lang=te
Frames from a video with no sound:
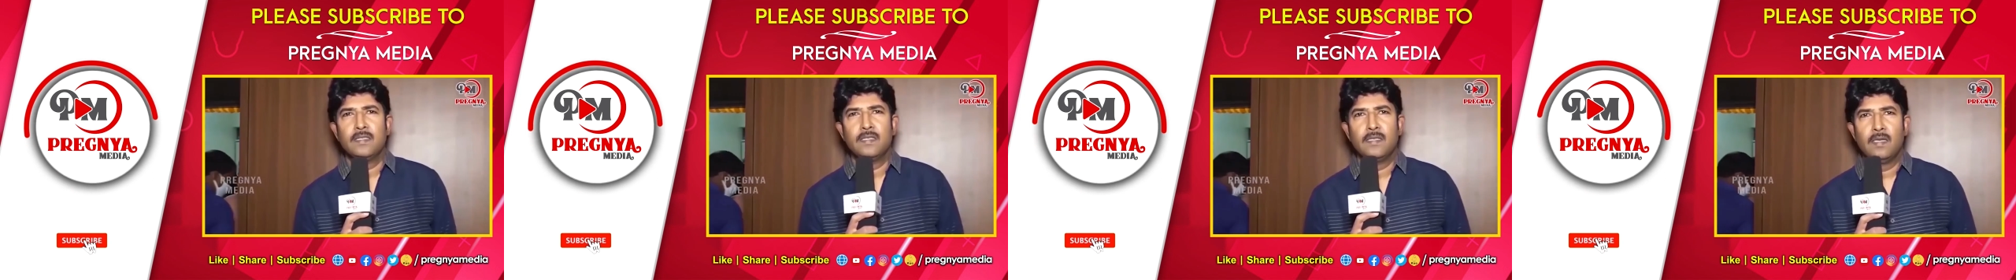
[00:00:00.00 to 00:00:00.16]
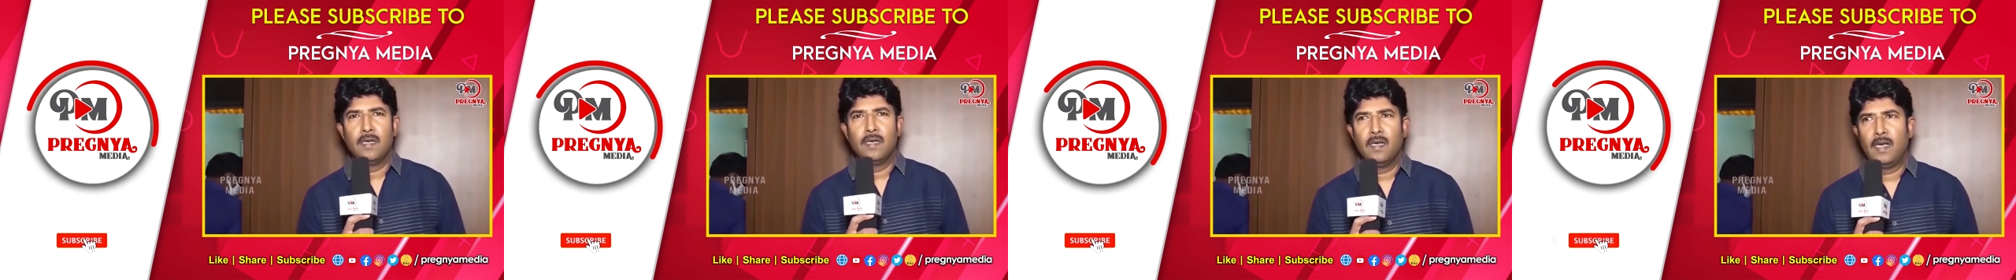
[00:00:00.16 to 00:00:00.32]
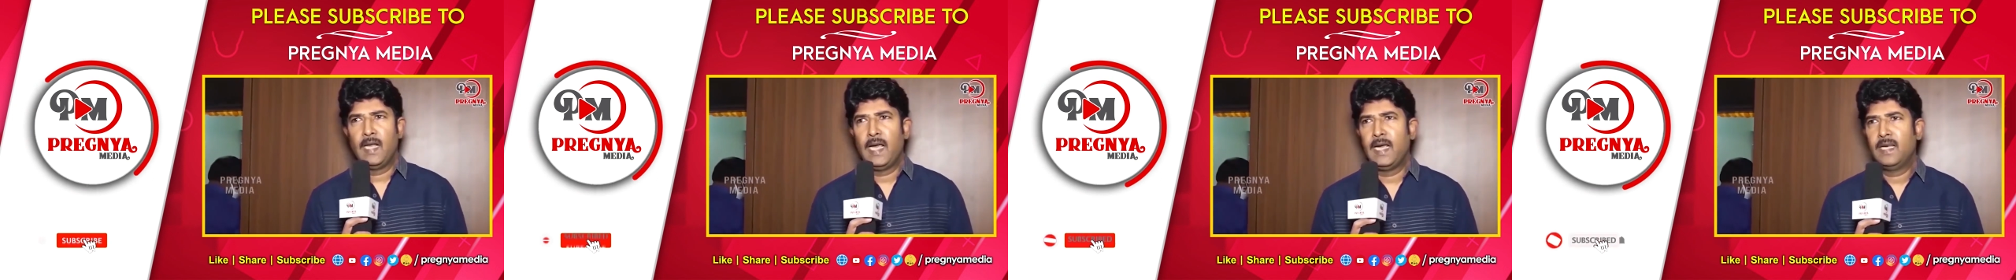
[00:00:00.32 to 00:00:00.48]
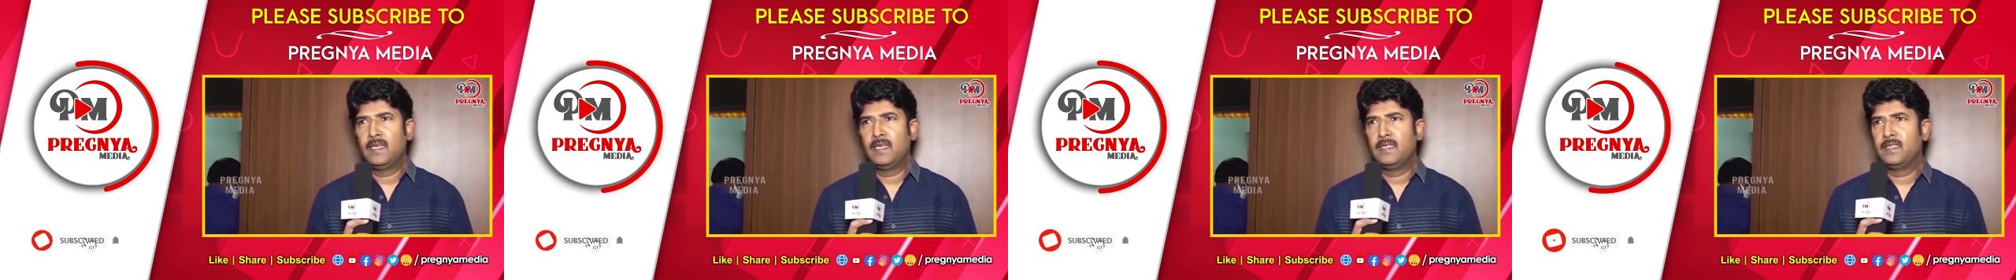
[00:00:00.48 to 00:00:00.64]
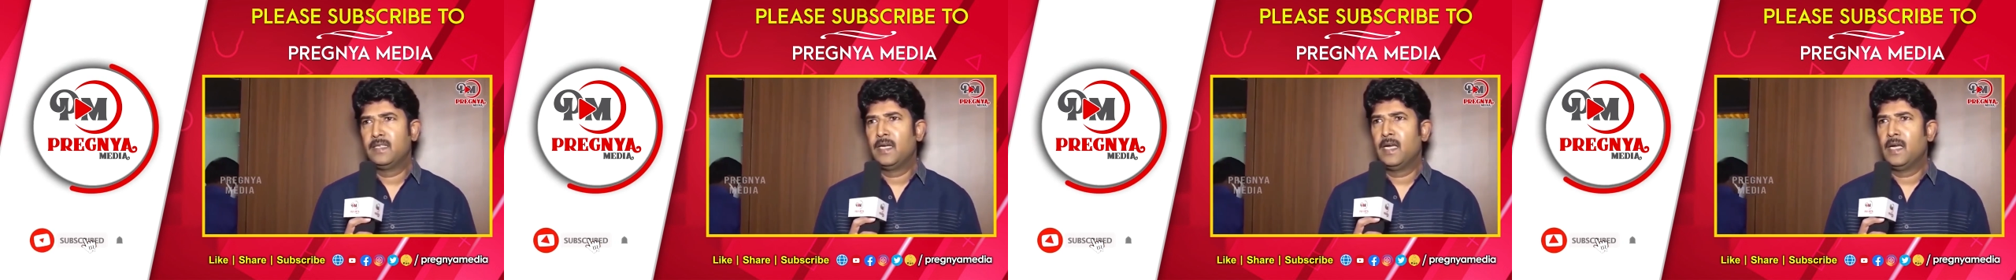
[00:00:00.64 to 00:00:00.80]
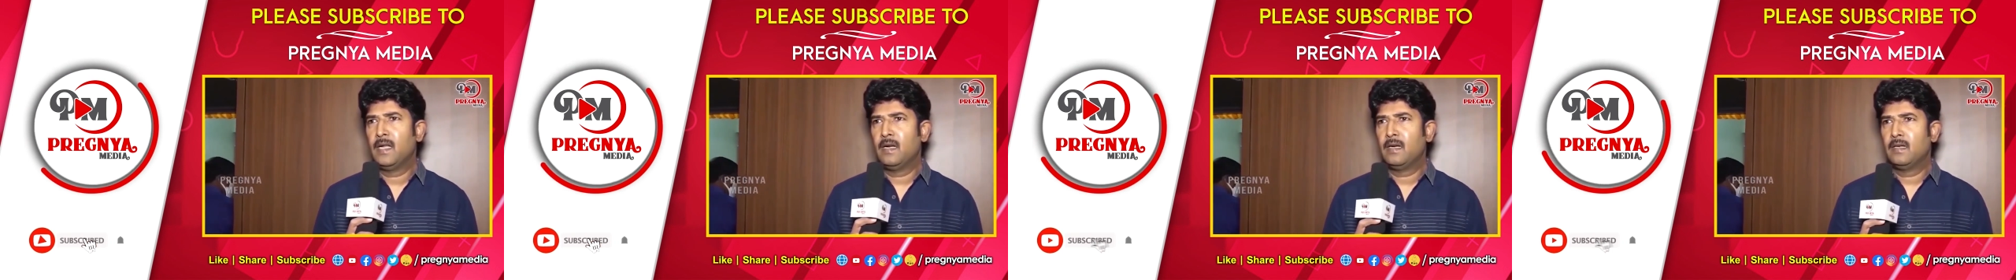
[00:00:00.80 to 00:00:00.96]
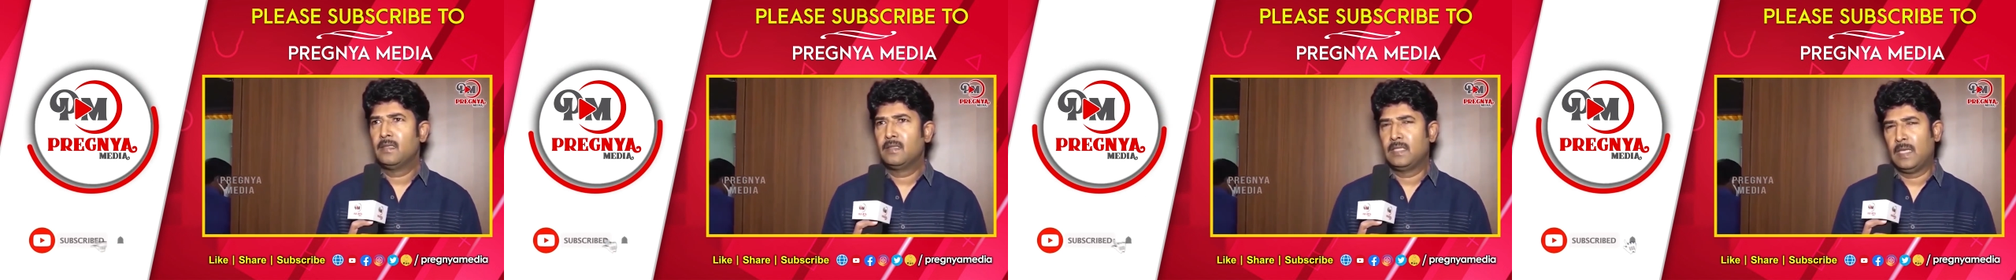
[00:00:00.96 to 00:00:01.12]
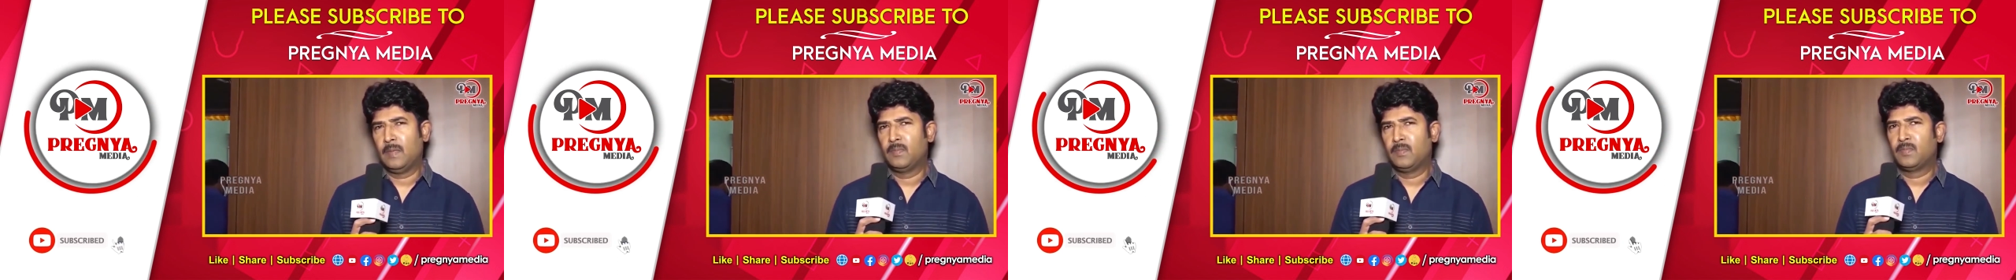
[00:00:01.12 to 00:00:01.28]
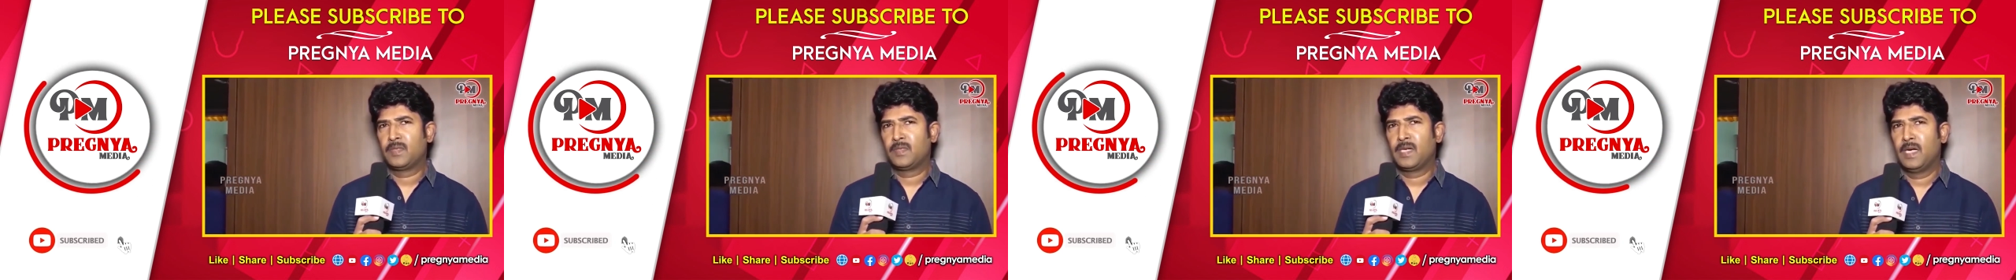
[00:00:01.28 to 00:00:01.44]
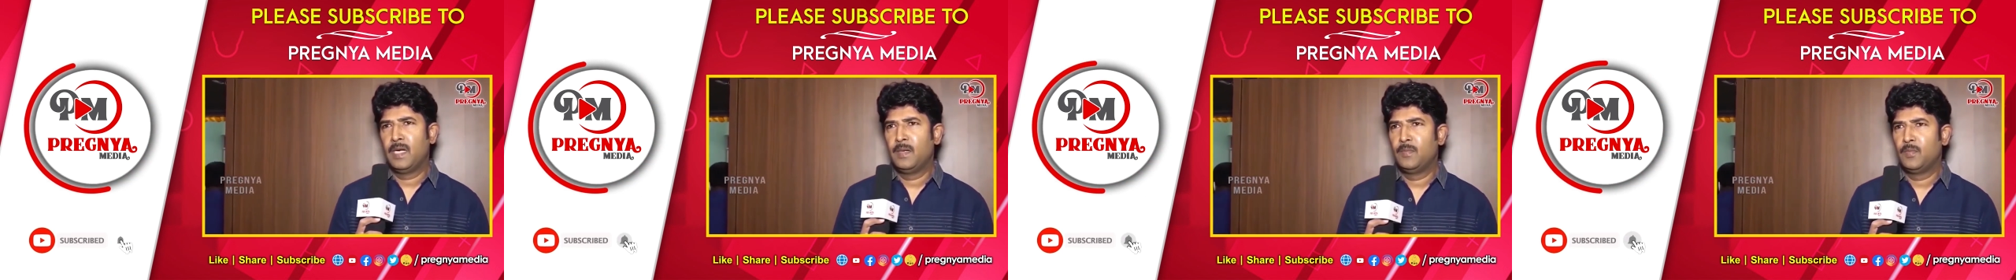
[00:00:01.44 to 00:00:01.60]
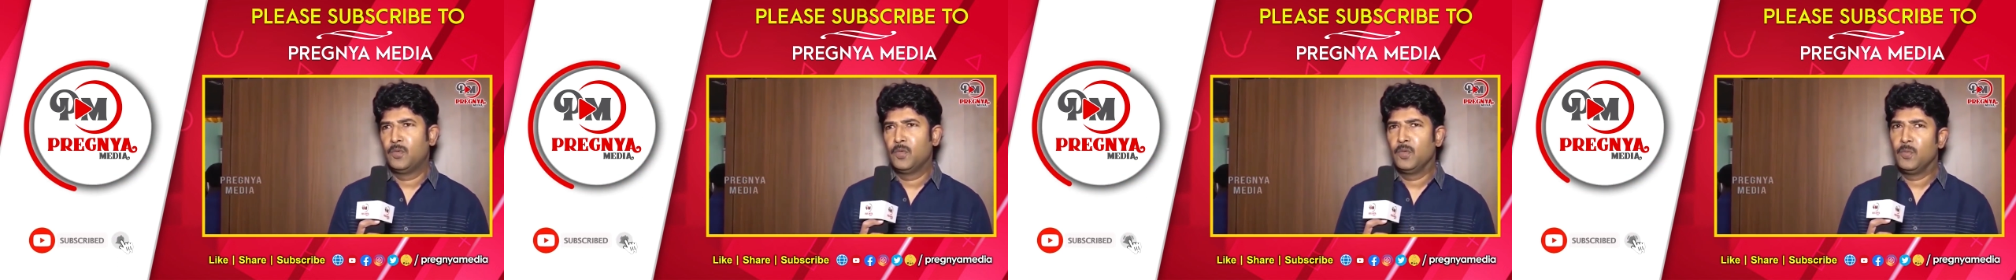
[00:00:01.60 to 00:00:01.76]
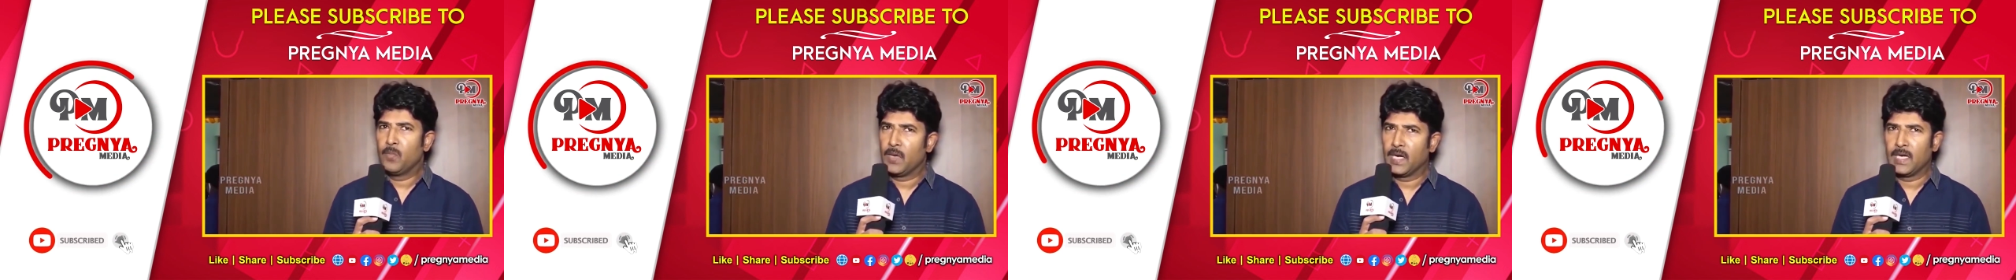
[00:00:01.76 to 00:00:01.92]
ప్లీజ్ లైక్ షేర్
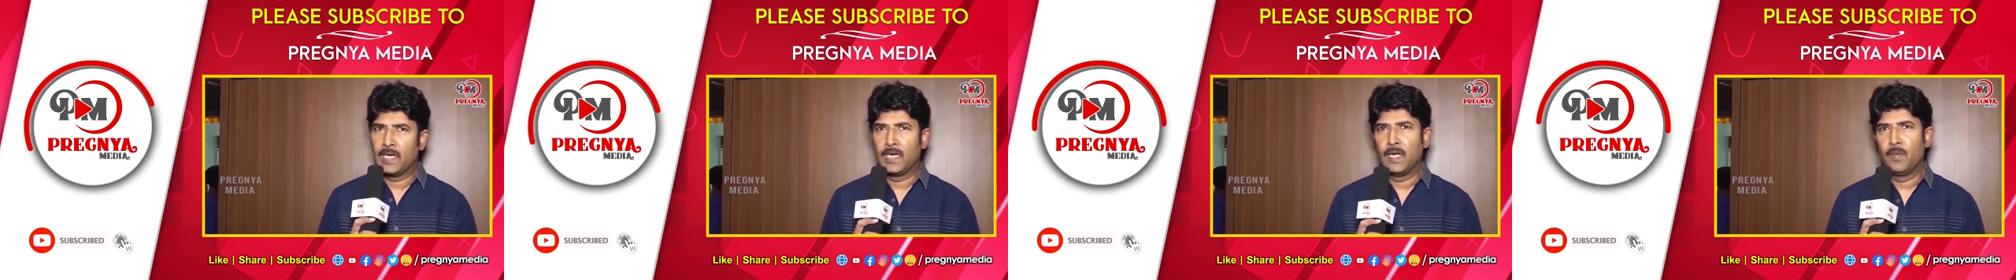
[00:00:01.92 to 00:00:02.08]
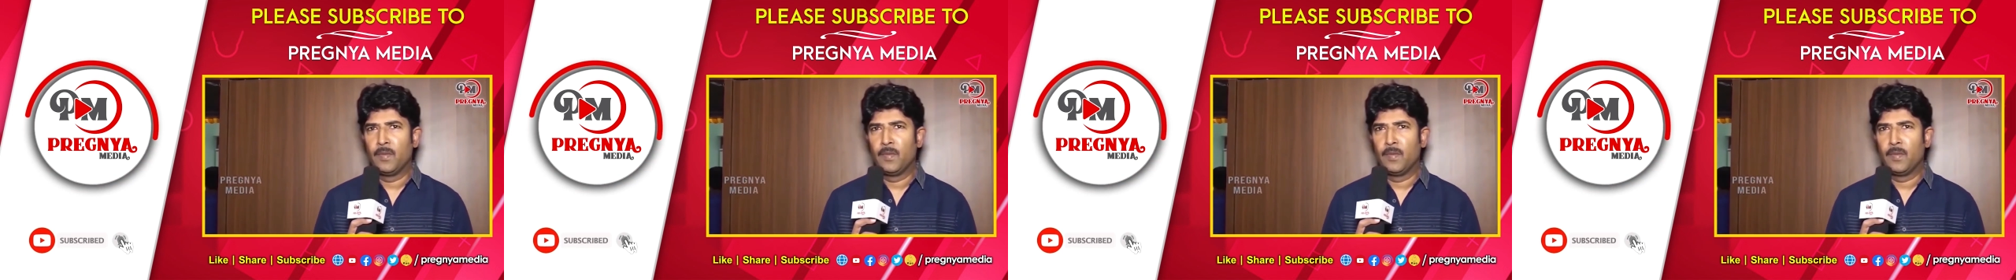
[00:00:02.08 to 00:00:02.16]
సబ్స్క్రైబ్ టు